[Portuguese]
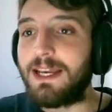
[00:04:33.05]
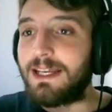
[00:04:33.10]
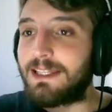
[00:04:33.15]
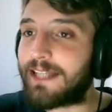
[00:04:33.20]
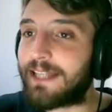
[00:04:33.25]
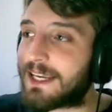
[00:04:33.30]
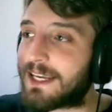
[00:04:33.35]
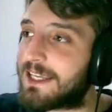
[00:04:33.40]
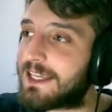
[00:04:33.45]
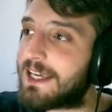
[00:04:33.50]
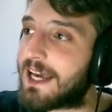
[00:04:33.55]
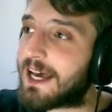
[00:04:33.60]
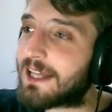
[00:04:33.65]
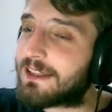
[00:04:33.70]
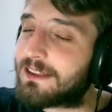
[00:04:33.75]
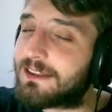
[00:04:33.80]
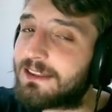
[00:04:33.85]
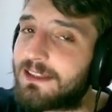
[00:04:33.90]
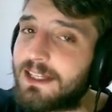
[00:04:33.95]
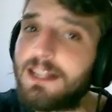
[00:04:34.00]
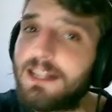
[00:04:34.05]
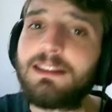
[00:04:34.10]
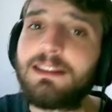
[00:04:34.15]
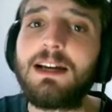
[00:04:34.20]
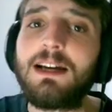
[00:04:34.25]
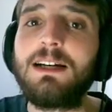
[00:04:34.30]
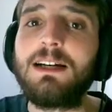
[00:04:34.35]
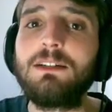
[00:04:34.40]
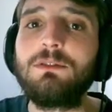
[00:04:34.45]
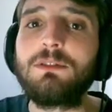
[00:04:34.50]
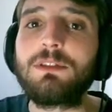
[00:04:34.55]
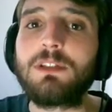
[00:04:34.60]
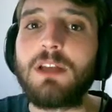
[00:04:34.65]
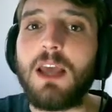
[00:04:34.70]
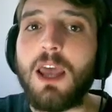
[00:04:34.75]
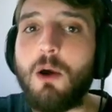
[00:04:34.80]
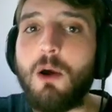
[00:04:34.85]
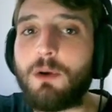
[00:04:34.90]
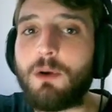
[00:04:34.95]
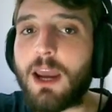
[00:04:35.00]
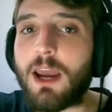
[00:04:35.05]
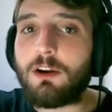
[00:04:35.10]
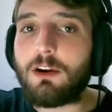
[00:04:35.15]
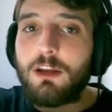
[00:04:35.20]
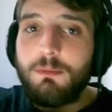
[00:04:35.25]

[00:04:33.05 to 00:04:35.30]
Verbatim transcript: daqui a 30 anos eu quero